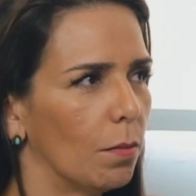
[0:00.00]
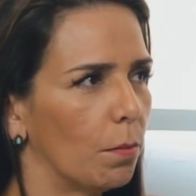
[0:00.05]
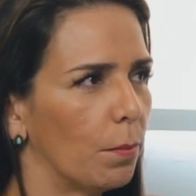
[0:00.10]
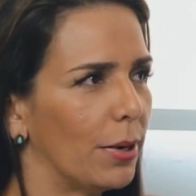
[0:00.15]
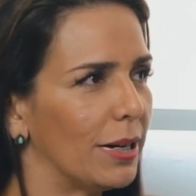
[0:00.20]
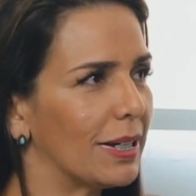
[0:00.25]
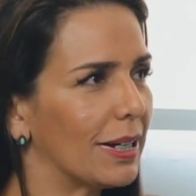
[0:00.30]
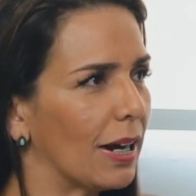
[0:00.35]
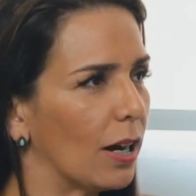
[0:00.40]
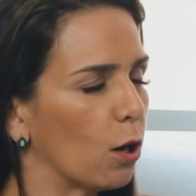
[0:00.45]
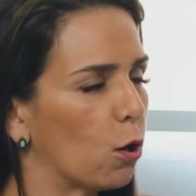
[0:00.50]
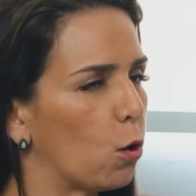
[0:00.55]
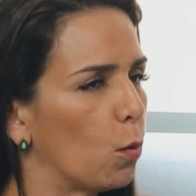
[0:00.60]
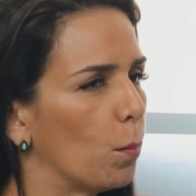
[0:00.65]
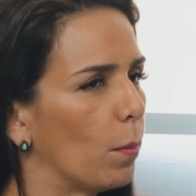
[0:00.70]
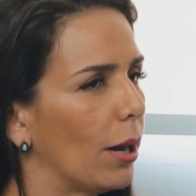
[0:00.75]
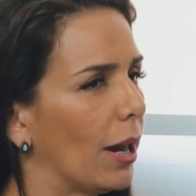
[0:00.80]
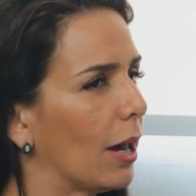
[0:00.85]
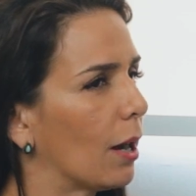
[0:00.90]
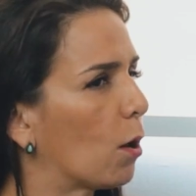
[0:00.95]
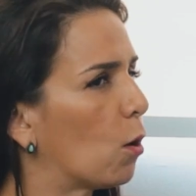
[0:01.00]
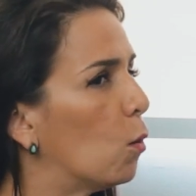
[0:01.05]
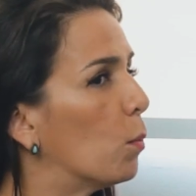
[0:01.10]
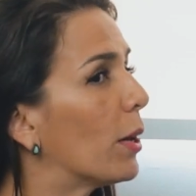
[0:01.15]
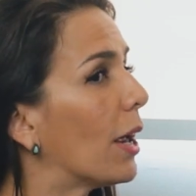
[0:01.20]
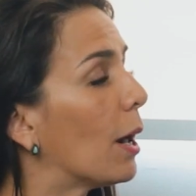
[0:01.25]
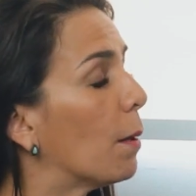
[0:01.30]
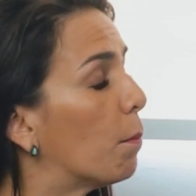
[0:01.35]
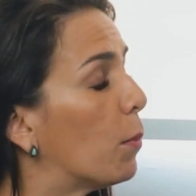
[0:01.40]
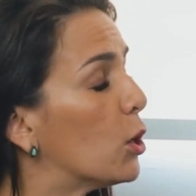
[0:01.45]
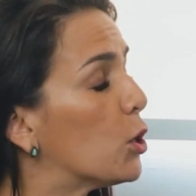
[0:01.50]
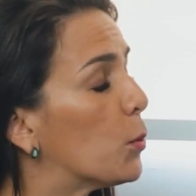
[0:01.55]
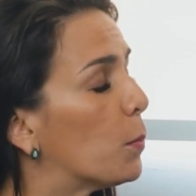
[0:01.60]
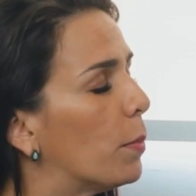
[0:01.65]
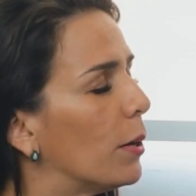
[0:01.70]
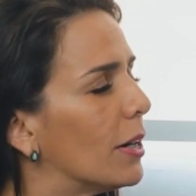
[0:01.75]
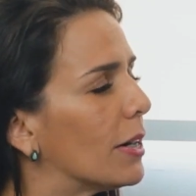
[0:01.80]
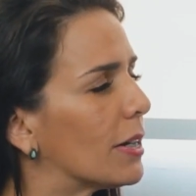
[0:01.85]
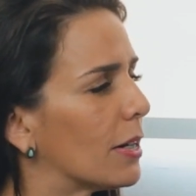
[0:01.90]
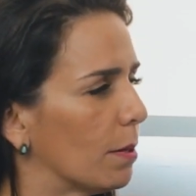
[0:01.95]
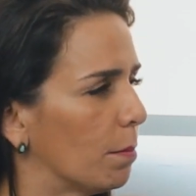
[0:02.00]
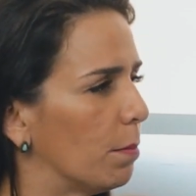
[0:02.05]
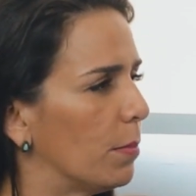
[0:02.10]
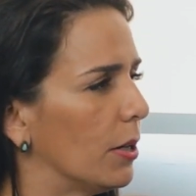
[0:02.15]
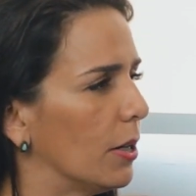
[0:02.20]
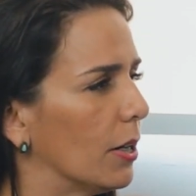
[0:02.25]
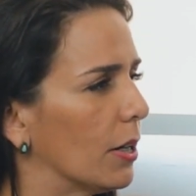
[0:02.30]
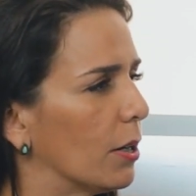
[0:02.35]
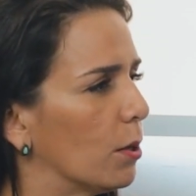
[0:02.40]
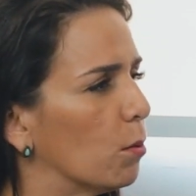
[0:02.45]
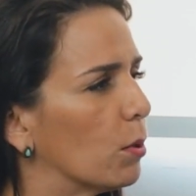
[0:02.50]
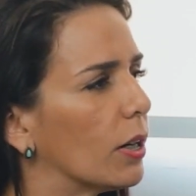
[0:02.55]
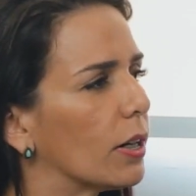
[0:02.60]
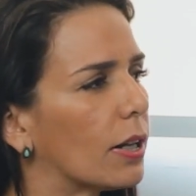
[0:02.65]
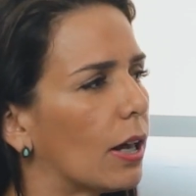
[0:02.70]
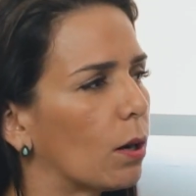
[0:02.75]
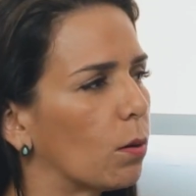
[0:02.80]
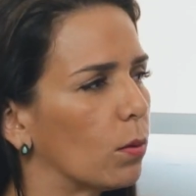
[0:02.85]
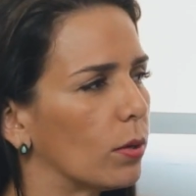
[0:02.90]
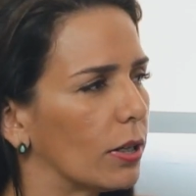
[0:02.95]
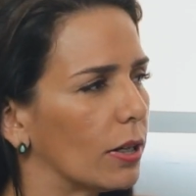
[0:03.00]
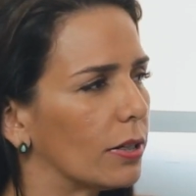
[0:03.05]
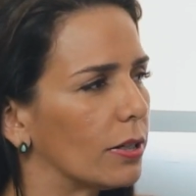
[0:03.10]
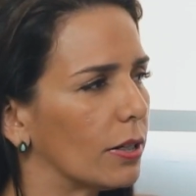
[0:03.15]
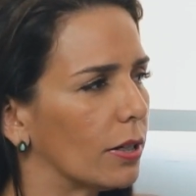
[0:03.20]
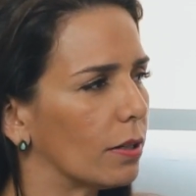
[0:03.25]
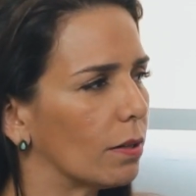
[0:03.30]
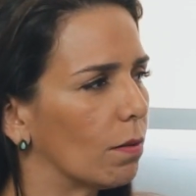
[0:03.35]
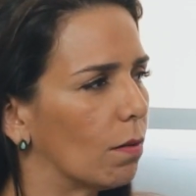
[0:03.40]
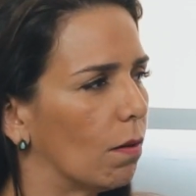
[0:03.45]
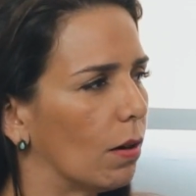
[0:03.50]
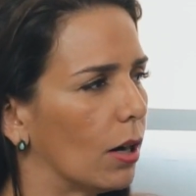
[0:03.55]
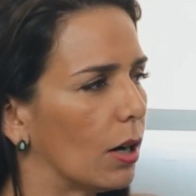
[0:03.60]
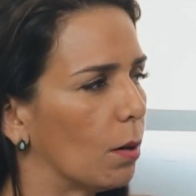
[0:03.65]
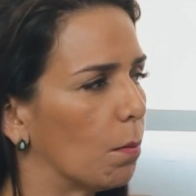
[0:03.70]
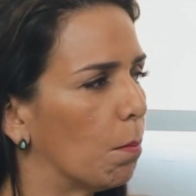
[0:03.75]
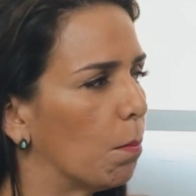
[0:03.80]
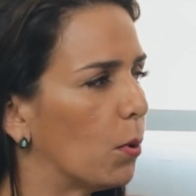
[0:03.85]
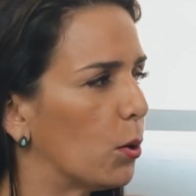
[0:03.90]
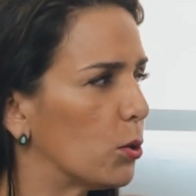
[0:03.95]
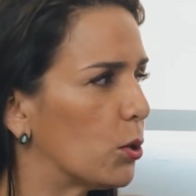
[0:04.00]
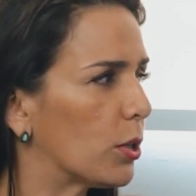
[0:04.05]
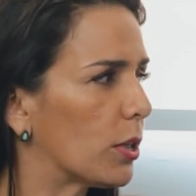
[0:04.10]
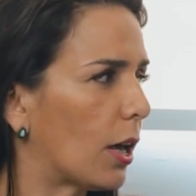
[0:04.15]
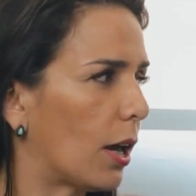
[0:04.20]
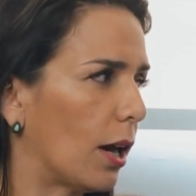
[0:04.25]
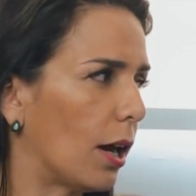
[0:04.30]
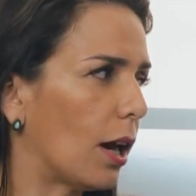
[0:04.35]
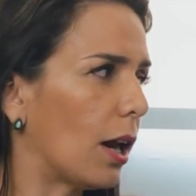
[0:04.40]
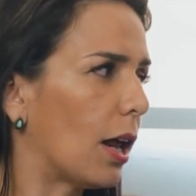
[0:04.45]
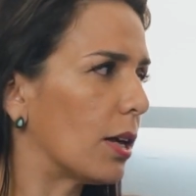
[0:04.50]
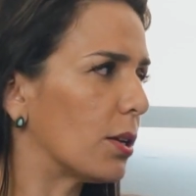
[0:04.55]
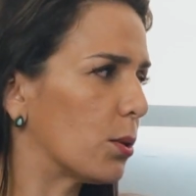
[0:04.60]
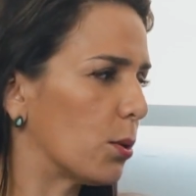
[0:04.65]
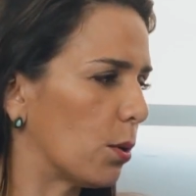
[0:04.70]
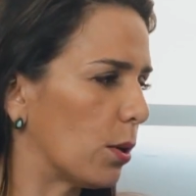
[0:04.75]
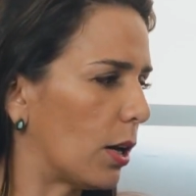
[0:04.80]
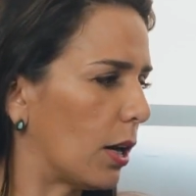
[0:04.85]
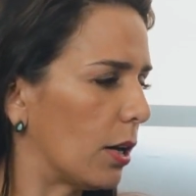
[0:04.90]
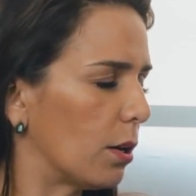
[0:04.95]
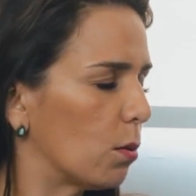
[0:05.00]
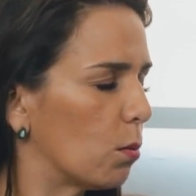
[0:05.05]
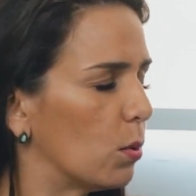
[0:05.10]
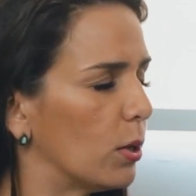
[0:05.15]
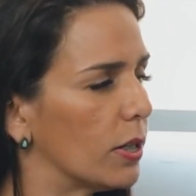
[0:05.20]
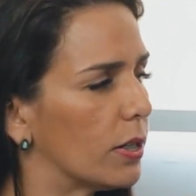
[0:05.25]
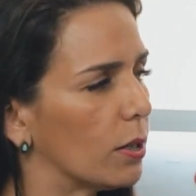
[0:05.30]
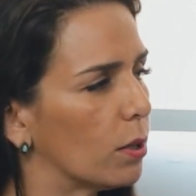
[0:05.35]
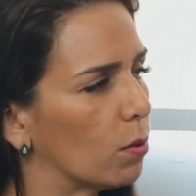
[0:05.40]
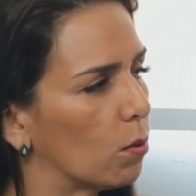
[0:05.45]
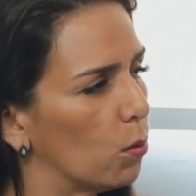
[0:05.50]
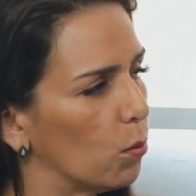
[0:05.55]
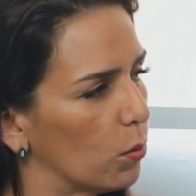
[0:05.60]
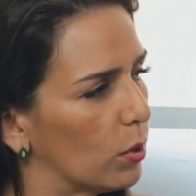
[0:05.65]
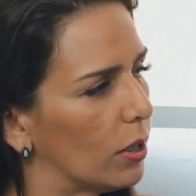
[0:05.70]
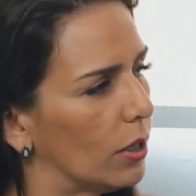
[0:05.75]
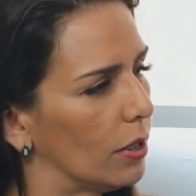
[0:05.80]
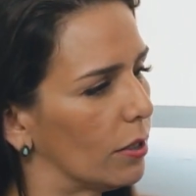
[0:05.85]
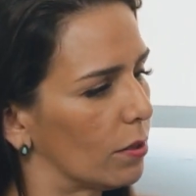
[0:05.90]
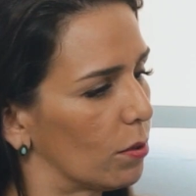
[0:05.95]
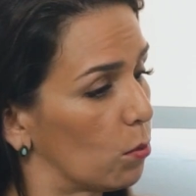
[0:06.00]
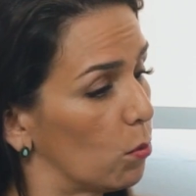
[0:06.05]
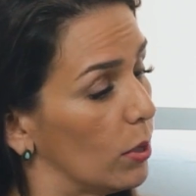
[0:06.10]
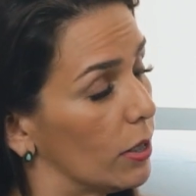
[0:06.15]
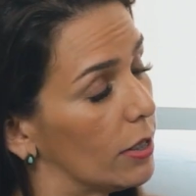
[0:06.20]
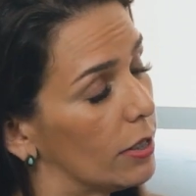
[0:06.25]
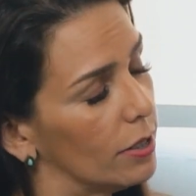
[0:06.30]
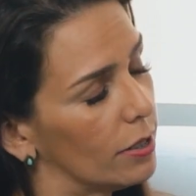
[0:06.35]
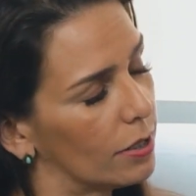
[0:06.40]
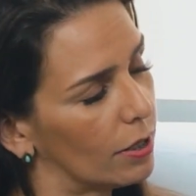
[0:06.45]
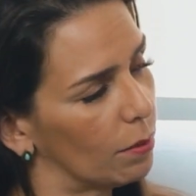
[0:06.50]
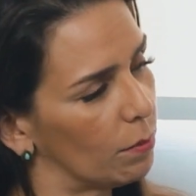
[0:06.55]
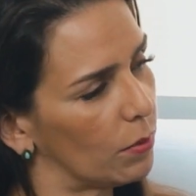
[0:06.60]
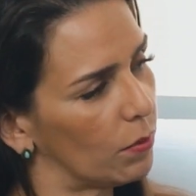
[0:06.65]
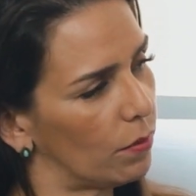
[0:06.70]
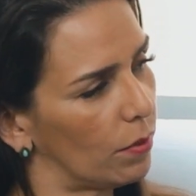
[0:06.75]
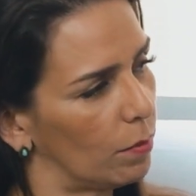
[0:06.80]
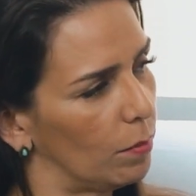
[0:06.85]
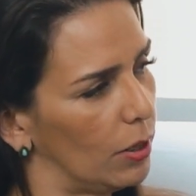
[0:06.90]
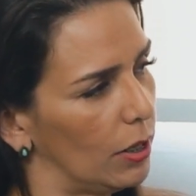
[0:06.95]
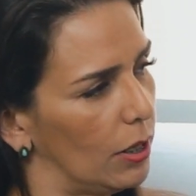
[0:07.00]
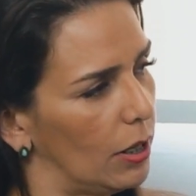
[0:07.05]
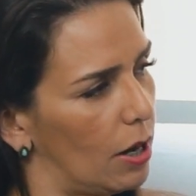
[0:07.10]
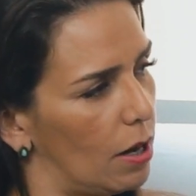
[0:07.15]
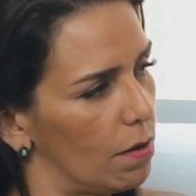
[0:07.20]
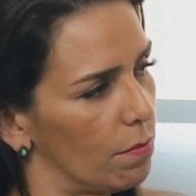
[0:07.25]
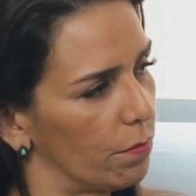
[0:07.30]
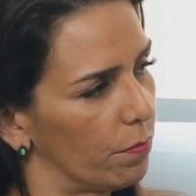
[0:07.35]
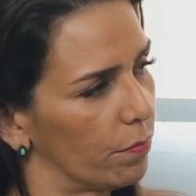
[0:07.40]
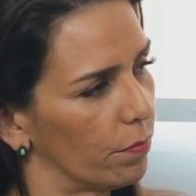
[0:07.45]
mas que ela, como que ela pode perceber que o que está acontecendo com ela pode estar relacionado com esse contexto, com esse sistema familiar?